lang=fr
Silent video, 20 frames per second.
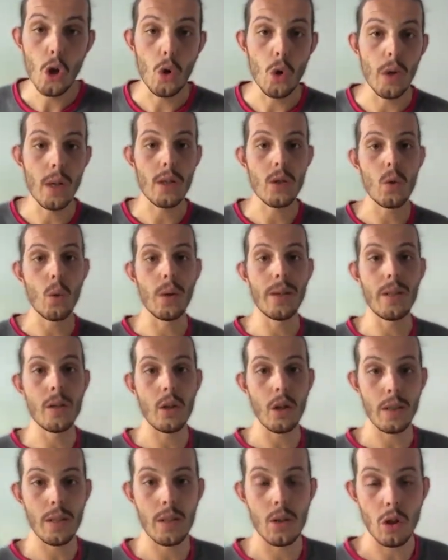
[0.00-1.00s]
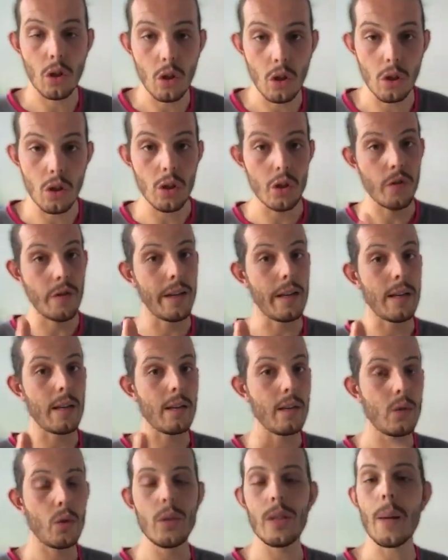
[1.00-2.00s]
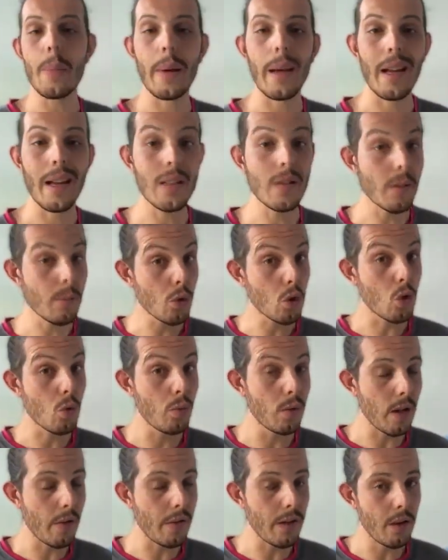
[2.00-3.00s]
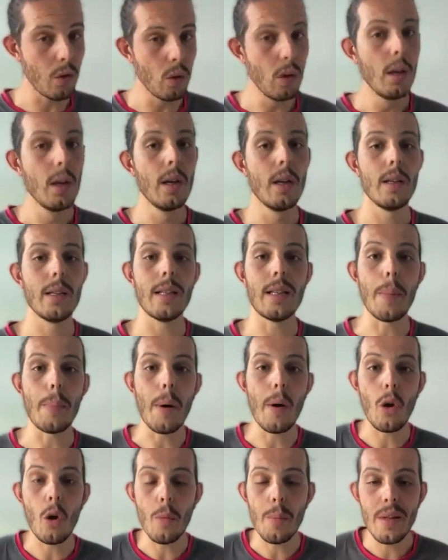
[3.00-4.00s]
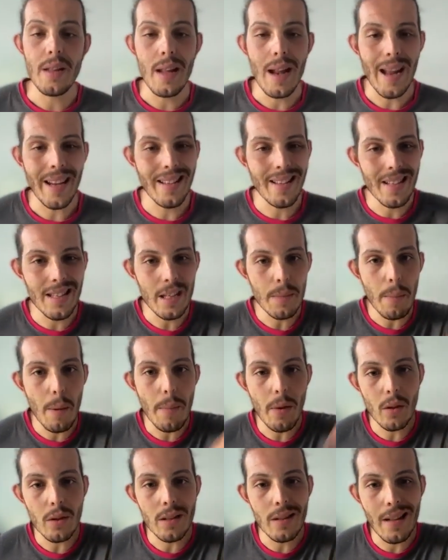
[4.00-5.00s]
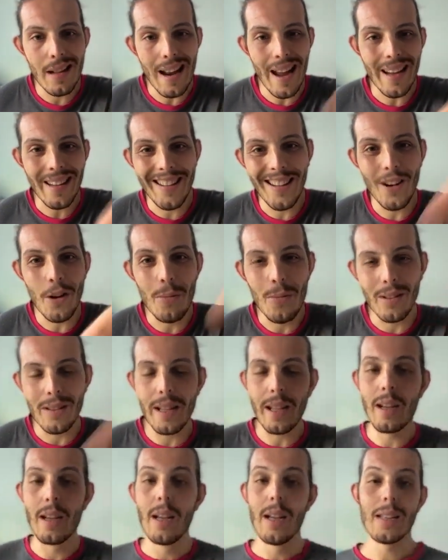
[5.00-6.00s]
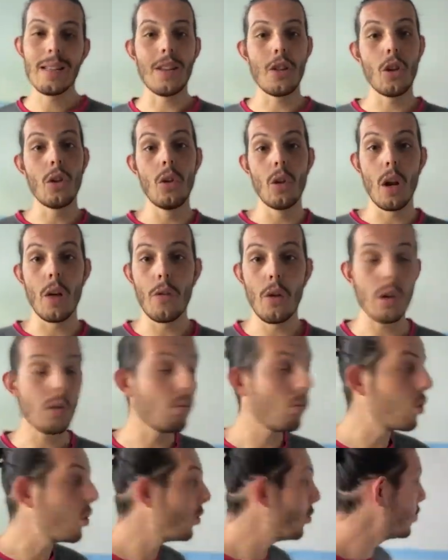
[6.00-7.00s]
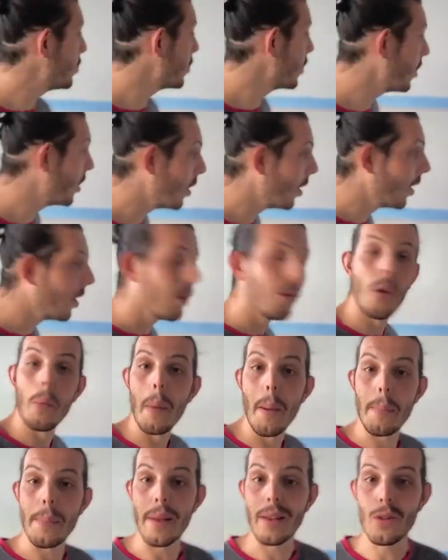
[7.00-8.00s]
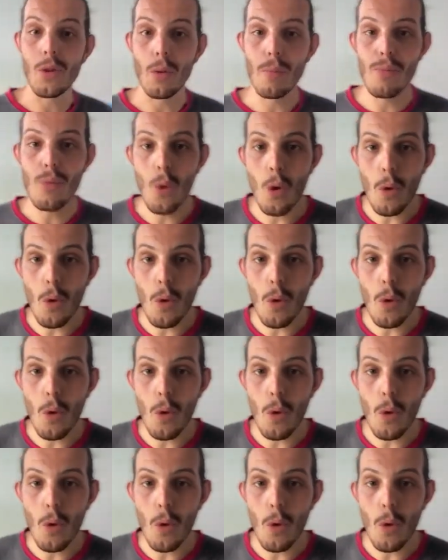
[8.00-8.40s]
collation à 10h, 10h30, je vais juste après, reste vraiment jusqu'au bout de la vidéo, si t'as pas encore mis des likes, n'hésite pas à balancer des likes, des commentaires, ça donne de la force, moi je suis tout seul dans ma pièce, dans le